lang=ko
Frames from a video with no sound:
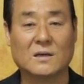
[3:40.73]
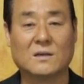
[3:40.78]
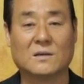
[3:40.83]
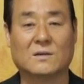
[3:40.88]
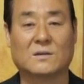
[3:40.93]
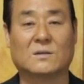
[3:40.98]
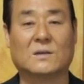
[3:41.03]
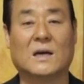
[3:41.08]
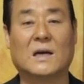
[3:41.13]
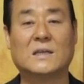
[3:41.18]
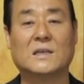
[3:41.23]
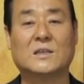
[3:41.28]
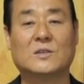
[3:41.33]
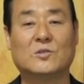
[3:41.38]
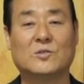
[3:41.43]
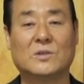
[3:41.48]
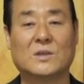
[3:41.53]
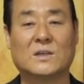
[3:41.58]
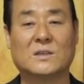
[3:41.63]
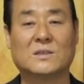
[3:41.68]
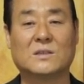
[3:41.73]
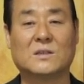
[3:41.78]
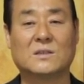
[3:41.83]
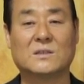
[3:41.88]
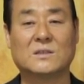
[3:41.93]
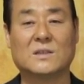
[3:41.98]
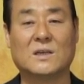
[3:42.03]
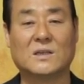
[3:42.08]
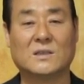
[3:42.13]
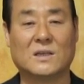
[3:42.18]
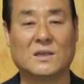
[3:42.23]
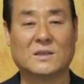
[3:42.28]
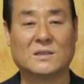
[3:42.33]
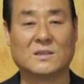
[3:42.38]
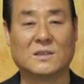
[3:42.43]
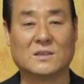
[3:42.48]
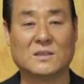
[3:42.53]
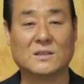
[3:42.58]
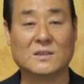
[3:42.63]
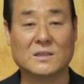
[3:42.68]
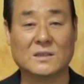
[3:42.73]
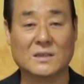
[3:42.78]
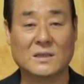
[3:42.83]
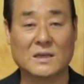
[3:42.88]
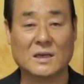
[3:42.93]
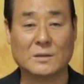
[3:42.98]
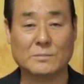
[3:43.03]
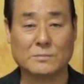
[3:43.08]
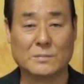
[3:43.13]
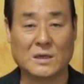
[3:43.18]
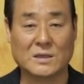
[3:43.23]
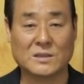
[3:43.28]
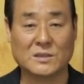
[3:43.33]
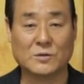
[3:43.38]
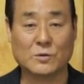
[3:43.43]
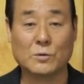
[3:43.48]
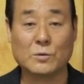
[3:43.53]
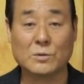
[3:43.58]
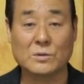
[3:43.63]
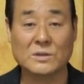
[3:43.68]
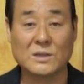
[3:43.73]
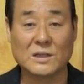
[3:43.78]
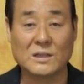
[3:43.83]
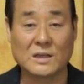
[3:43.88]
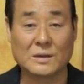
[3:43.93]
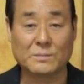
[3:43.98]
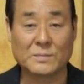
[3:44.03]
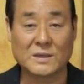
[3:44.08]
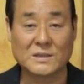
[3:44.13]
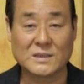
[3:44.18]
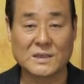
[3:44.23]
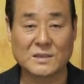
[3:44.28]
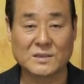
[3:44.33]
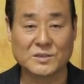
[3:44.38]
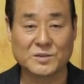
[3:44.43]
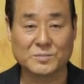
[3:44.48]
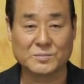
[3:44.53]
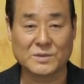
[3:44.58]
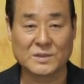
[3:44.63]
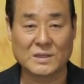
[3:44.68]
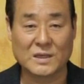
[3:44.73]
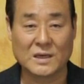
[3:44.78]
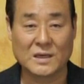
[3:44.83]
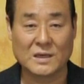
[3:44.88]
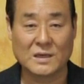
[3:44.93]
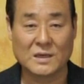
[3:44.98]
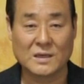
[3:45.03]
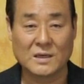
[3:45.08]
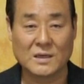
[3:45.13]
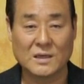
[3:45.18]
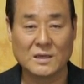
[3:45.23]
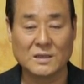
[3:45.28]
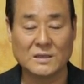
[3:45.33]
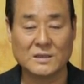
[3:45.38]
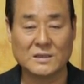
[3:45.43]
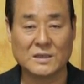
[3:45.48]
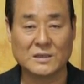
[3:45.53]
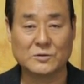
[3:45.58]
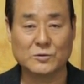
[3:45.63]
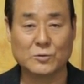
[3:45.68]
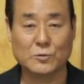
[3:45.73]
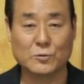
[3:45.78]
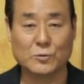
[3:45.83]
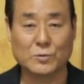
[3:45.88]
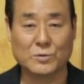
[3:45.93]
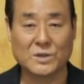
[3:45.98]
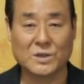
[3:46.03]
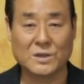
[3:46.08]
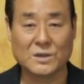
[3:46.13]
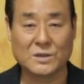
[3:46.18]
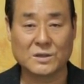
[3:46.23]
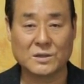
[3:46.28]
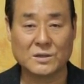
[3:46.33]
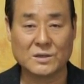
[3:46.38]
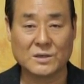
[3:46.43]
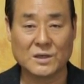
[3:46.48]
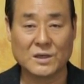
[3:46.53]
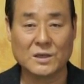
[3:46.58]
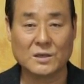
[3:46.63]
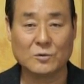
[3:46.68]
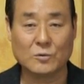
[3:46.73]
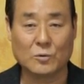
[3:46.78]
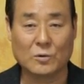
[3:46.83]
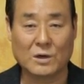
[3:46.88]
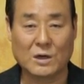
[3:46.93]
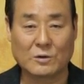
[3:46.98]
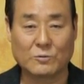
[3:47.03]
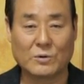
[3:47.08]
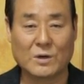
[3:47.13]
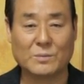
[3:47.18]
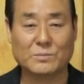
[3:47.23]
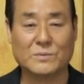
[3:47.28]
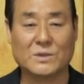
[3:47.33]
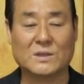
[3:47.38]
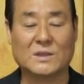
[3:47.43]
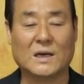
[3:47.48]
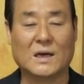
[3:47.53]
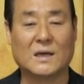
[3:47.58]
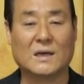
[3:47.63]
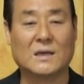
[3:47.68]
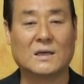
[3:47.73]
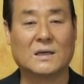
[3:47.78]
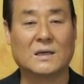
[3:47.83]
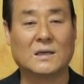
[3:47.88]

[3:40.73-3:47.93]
그러나 예수님께서는 이에 대해서는 한마디도 대답하지 않으십니다. 이에 총독이 크게 놀라워합니다.